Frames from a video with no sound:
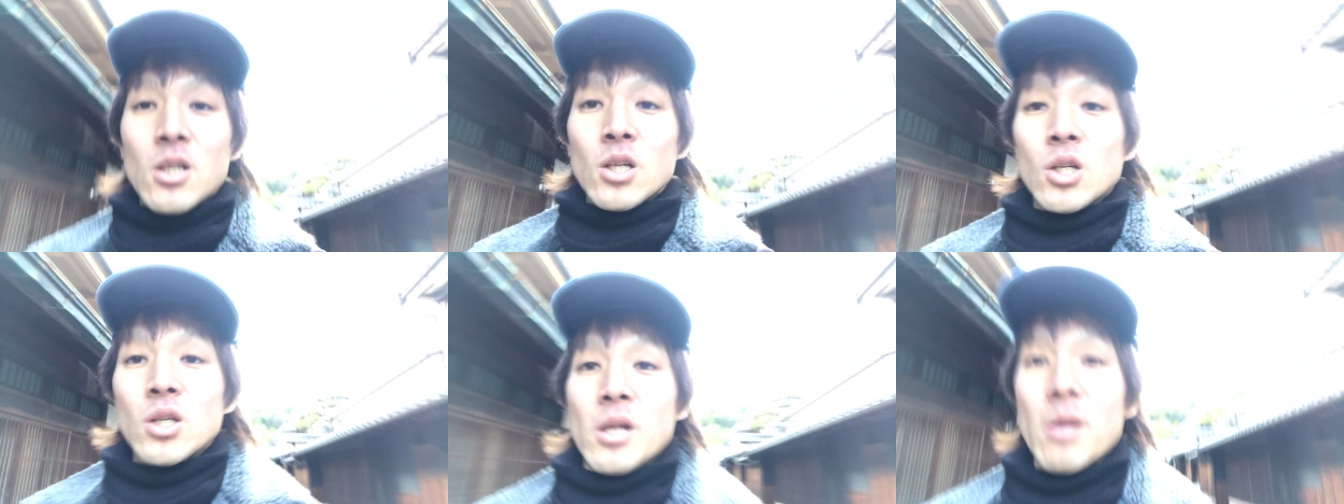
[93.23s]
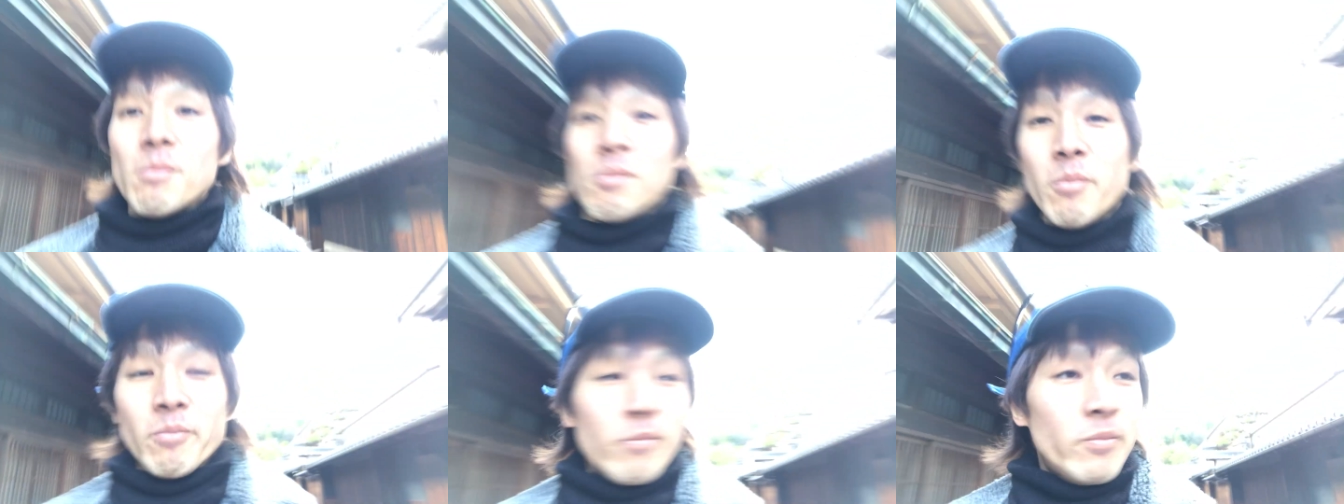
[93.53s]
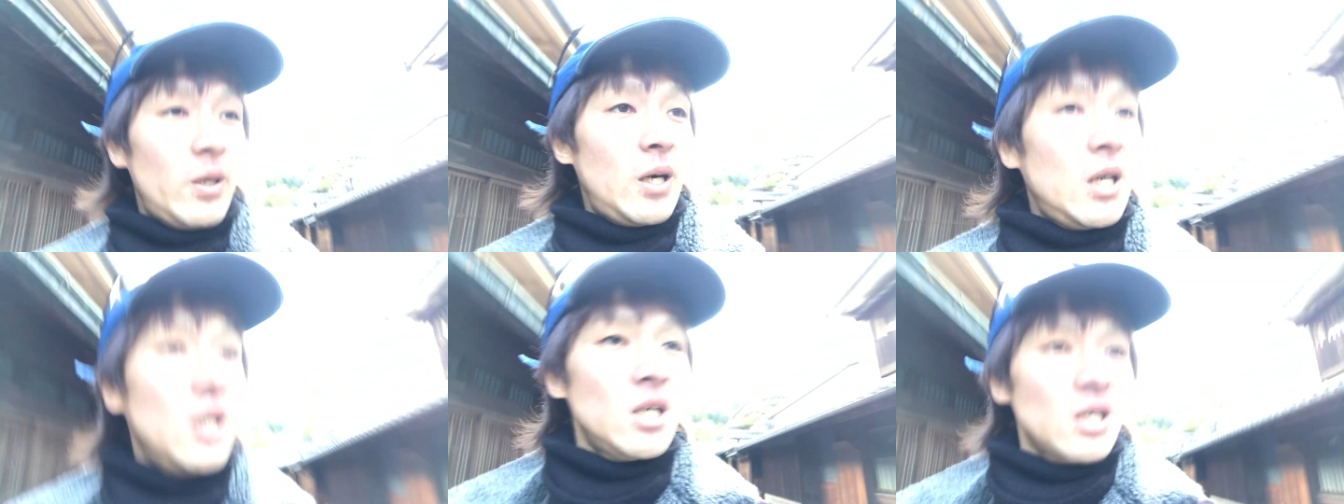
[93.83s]
うでも
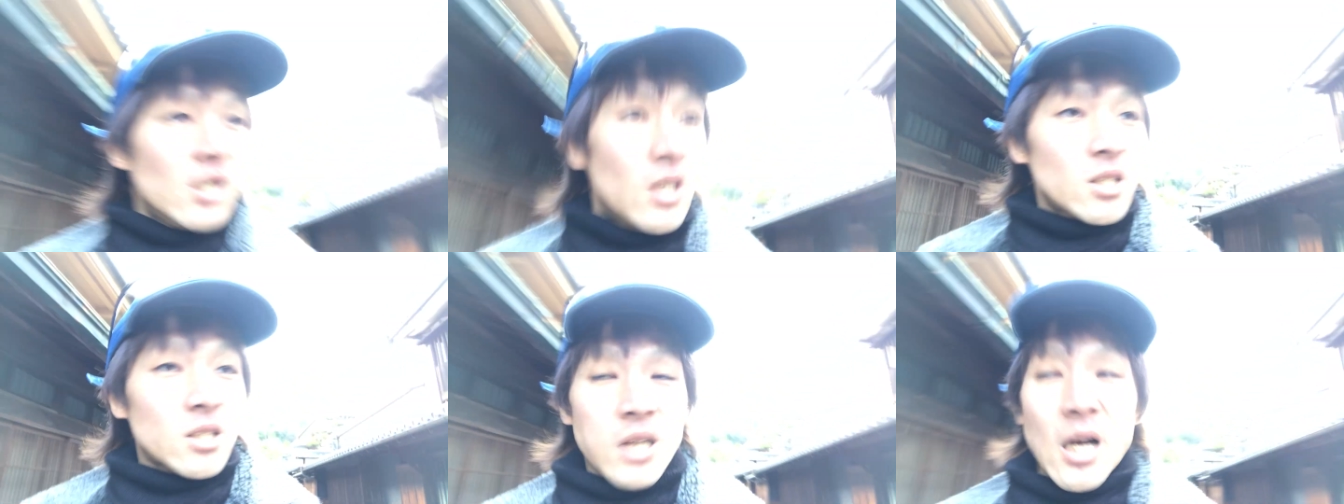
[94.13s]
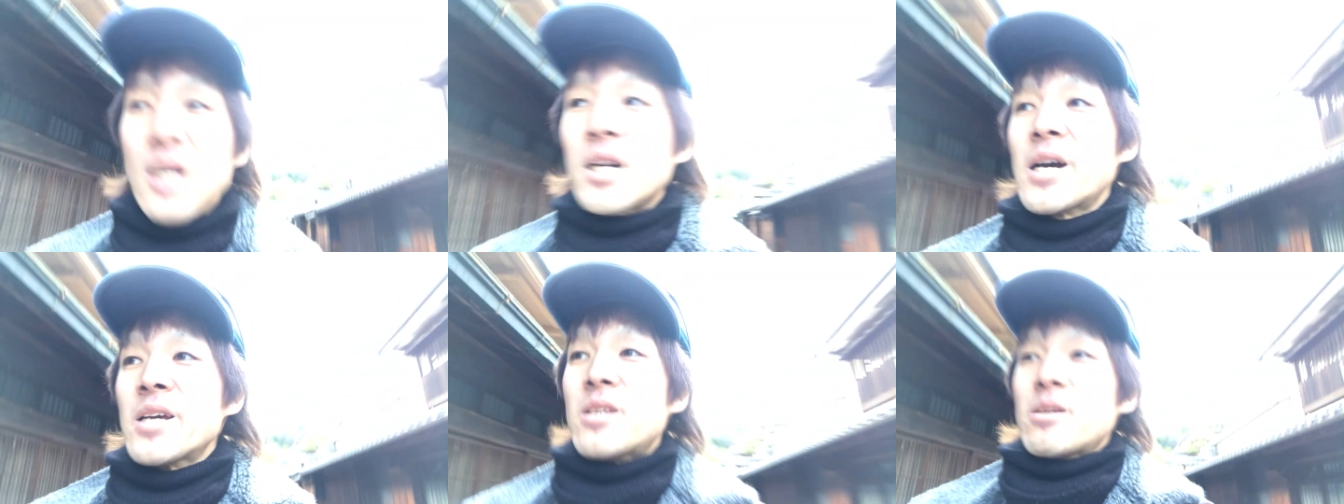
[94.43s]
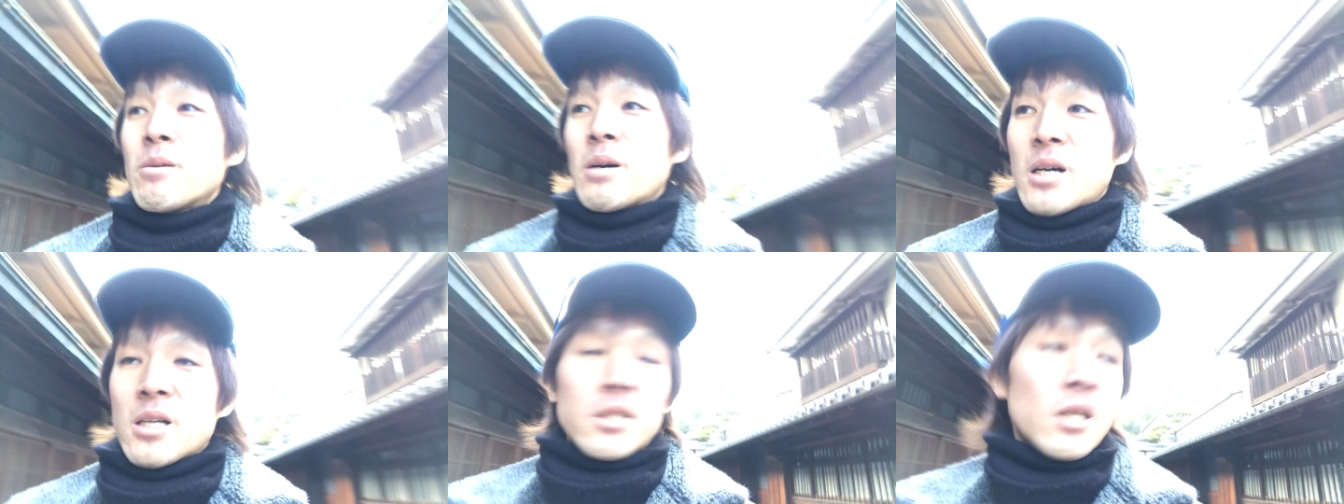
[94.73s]
まあ高いって
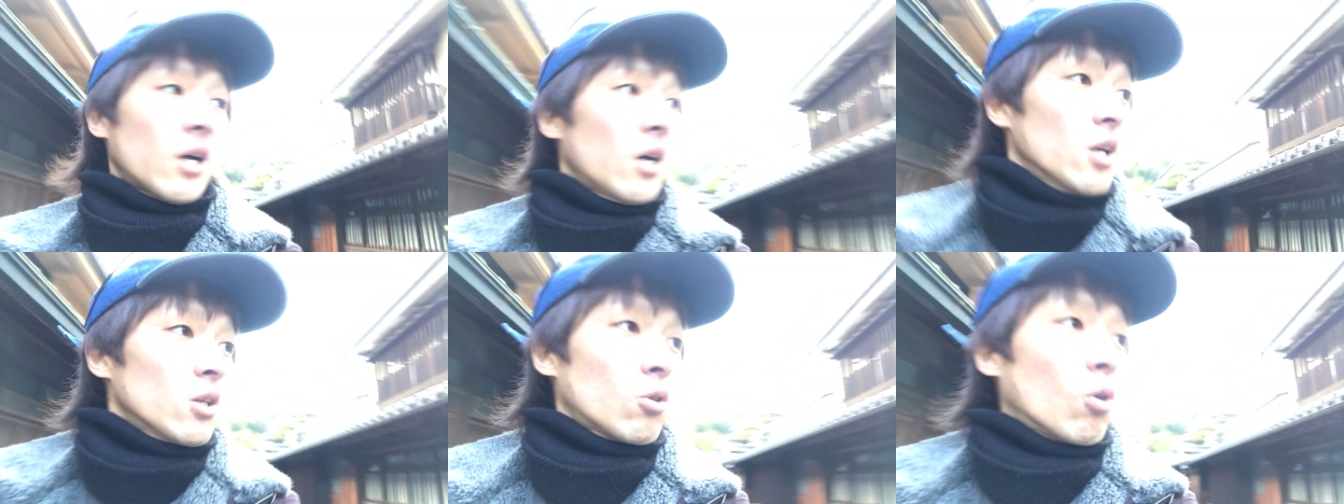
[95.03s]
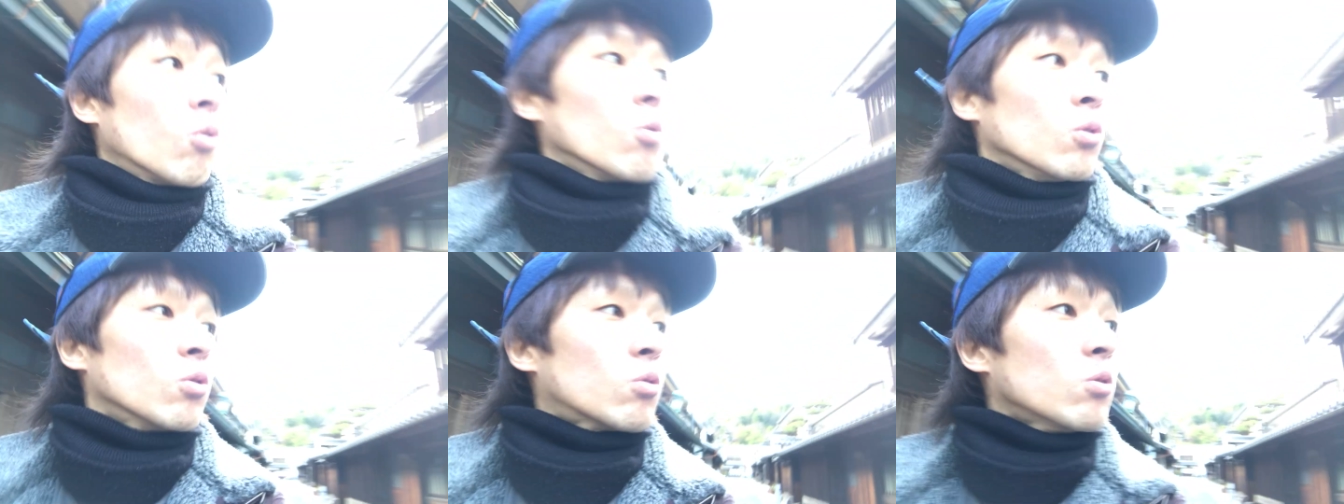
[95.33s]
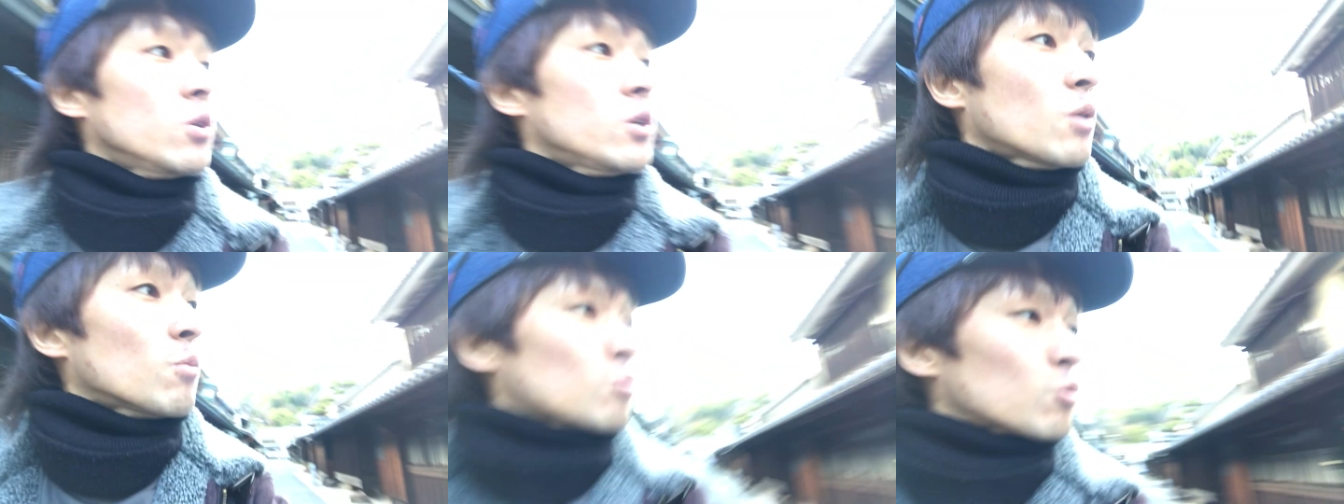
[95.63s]
分かったどこの
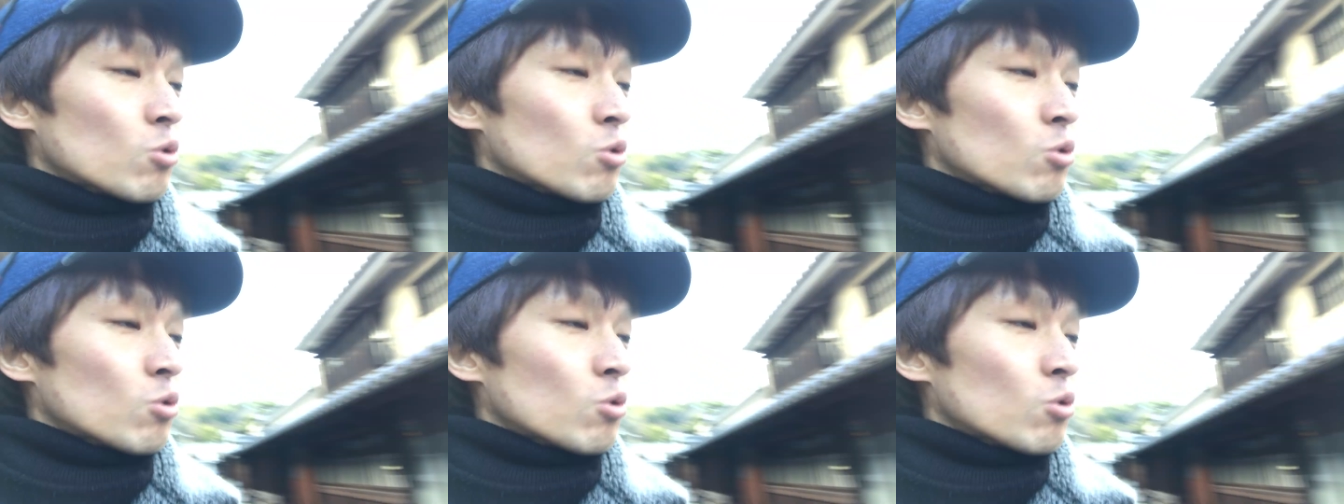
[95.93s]
国でも